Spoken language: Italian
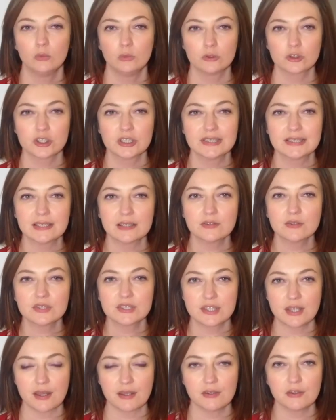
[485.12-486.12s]
Uno scienziato
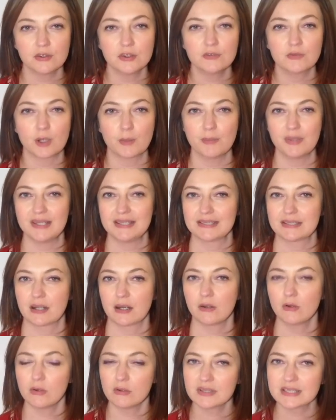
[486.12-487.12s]
serio dovrebbe
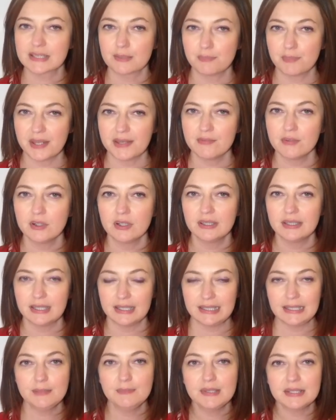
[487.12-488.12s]
essere consapevole
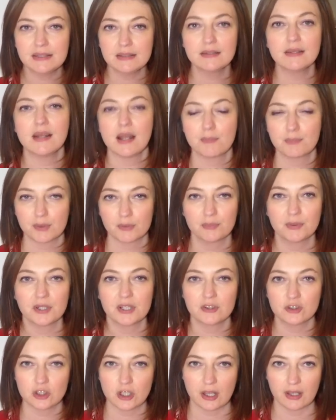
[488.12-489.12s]
dei limiti della
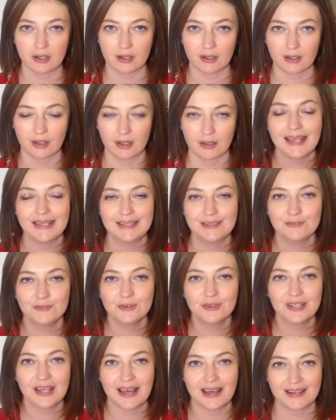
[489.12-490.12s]
propria ricerca e
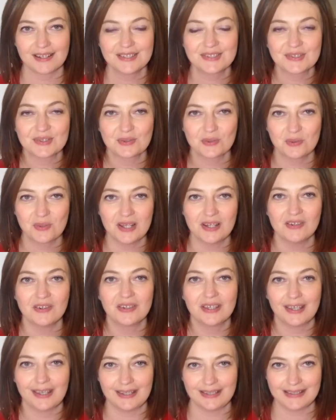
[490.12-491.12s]
divulgare solo
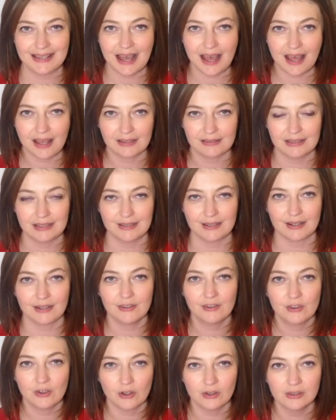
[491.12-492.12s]
quello che i dati
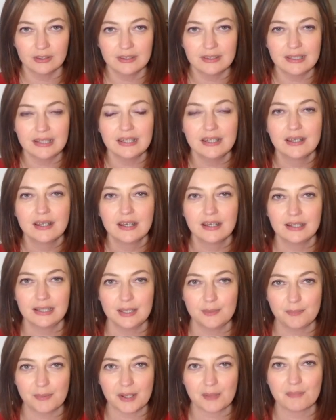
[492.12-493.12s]
raccolti
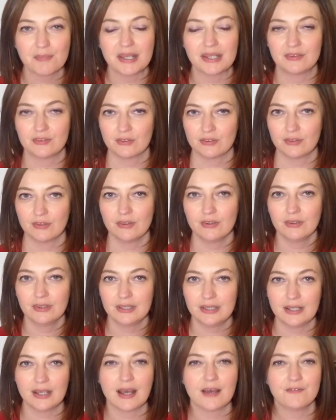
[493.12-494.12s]
gli permettono
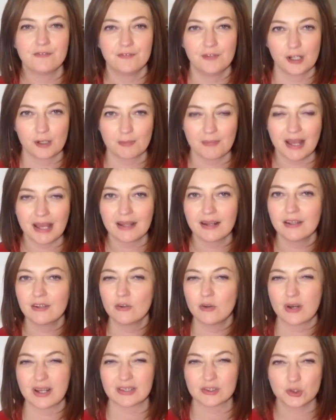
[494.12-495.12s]
di affermare
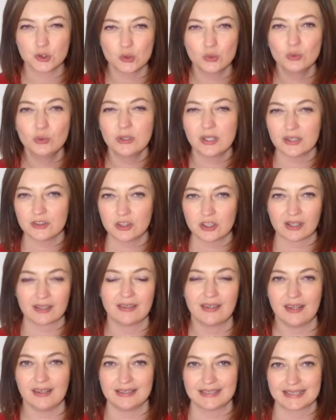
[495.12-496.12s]
con assoluta
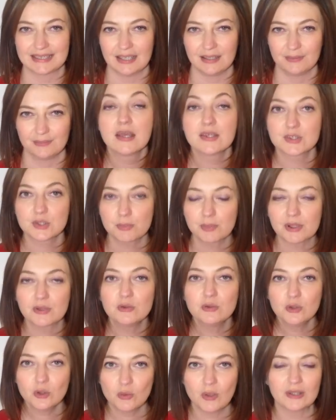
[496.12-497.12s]
certezza,
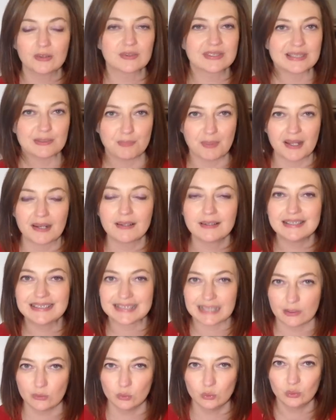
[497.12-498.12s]
soprattutto quando si parla di
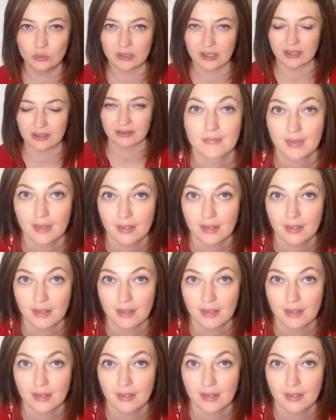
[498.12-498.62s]
salute.